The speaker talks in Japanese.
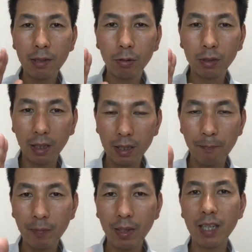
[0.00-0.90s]
が良くな
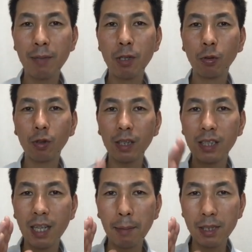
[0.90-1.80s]
り、悩み事が
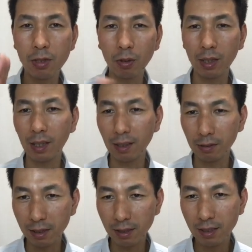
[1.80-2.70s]
消えますよって書いてあ
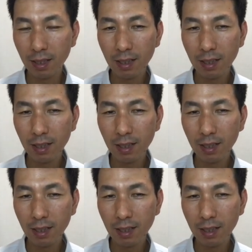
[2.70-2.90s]
るんです。